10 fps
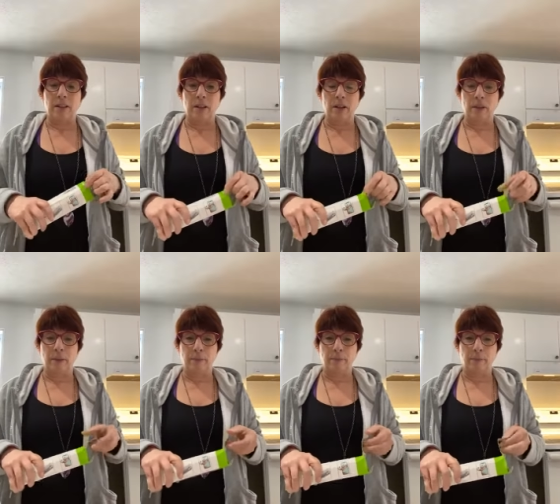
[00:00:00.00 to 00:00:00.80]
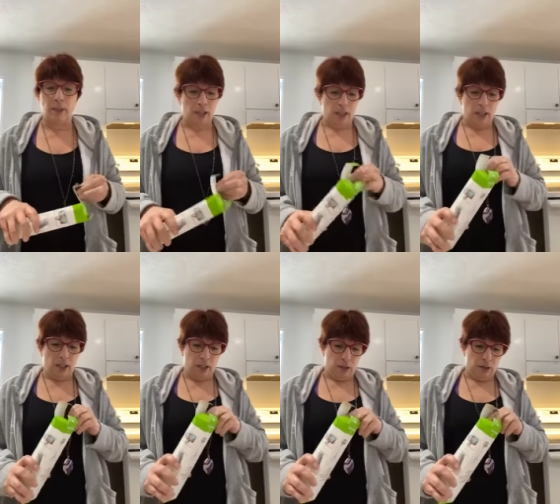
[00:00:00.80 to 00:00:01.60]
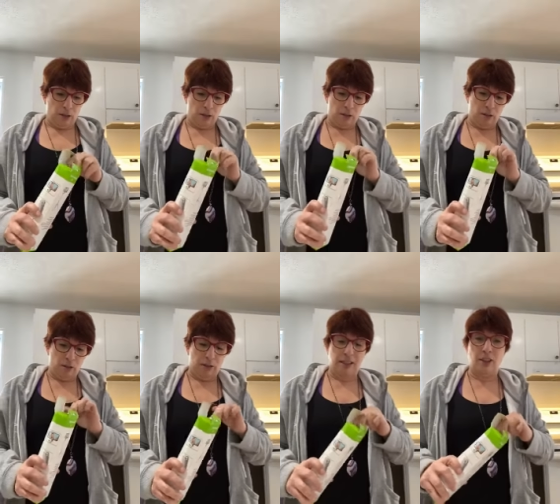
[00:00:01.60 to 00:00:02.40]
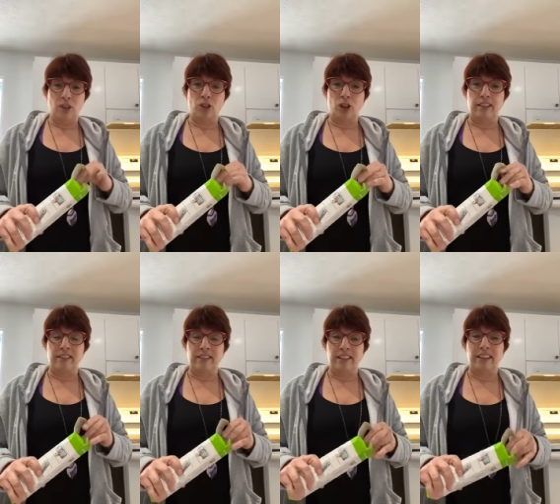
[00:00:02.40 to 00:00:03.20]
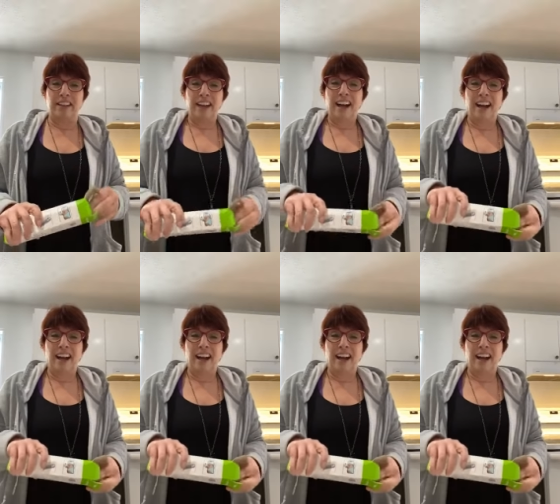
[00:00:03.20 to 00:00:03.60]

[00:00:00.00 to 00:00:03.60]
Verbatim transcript: c'est euh, un, un joystick.